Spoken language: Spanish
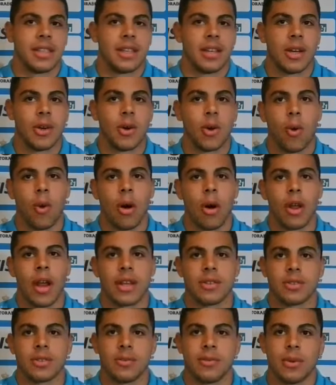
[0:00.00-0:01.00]
es un
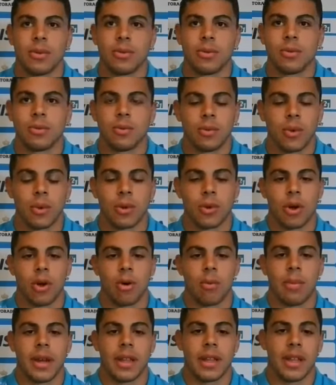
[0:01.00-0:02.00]
jugadorazo, fue un gusto
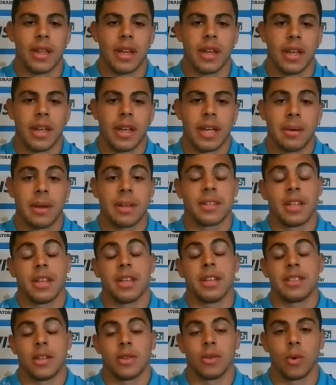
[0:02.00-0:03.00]
compartir y va a
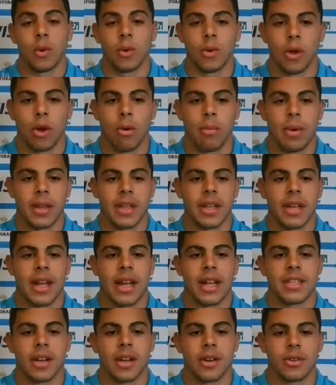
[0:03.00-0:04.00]
seguir siendo un gusto compartir
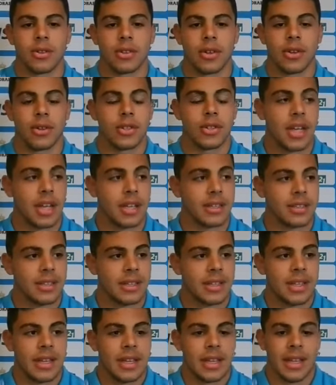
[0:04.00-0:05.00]
cancha con, con Chess.